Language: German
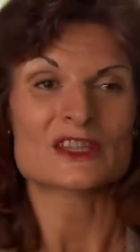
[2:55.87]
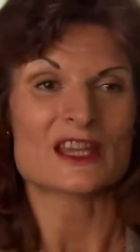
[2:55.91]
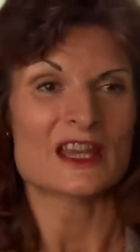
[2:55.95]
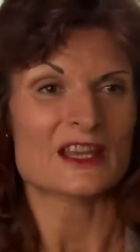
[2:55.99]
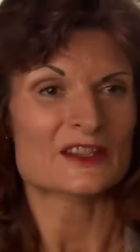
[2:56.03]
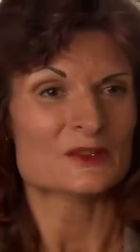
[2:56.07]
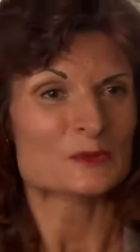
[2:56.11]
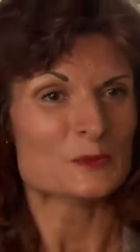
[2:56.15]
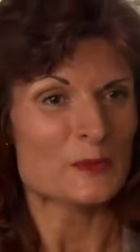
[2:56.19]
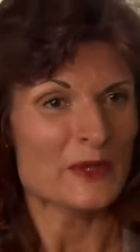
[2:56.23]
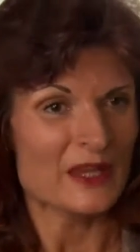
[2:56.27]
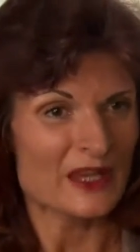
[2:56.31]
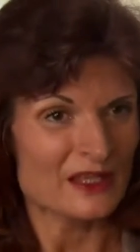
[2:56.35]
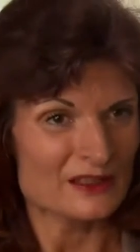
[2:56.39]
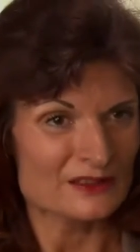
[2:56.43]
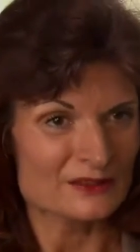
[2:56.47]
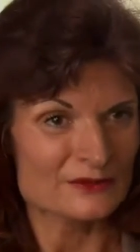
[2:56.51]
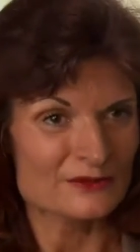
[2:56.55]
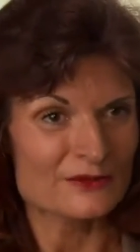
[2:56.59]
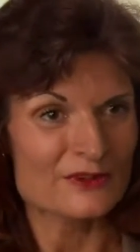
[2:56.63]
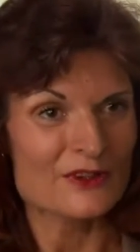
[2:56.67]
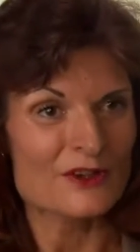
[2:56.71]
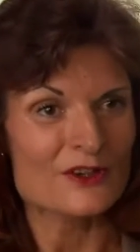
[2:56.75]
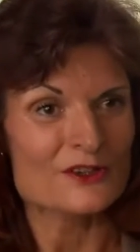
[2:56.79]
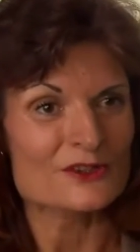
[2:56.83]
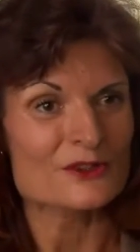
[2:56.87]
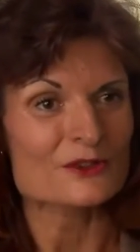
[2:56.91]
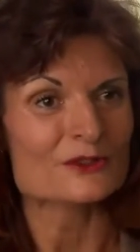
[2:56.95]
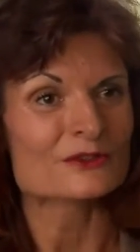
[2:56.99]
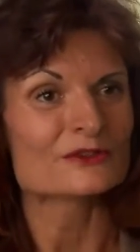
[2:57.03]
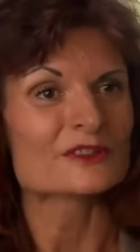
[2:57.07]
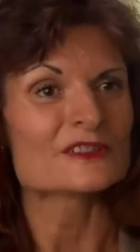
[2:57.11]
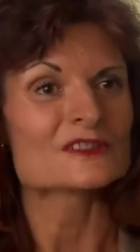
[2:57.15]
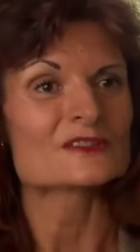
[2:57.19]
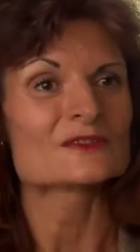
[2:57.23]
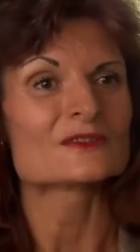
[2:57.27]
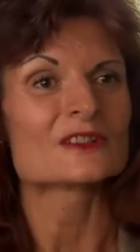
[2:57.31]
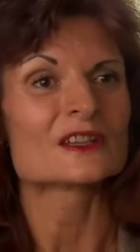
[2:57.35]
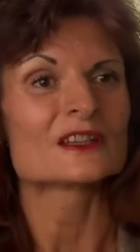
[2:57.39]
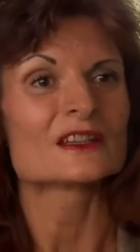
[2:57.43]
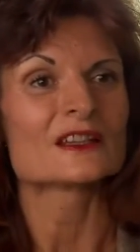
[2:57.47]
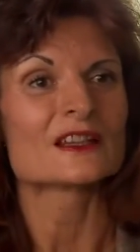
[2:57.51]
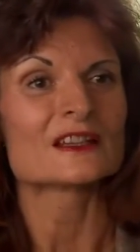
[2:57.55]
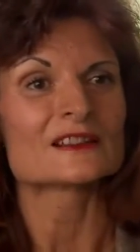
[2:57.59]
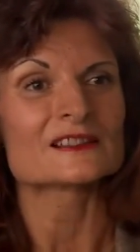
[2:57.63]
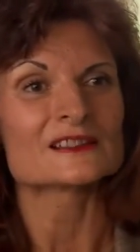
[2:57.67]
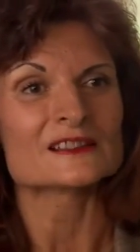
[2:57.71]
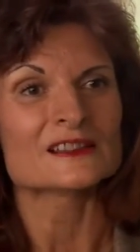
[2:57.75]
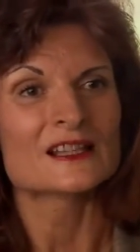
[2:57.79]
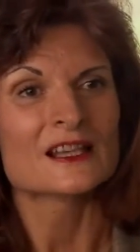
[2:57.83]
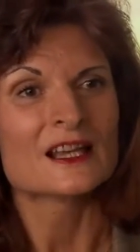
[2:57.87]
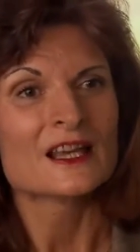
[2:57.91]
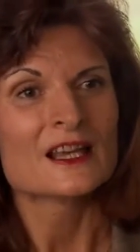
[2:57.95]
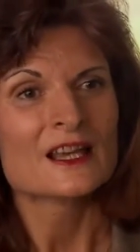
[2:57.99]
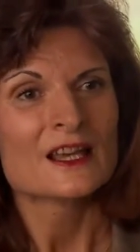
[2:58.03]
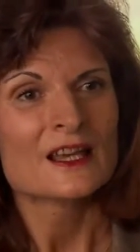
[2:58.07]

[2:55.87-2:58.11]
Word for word: der Expertenforschung wissen wir das,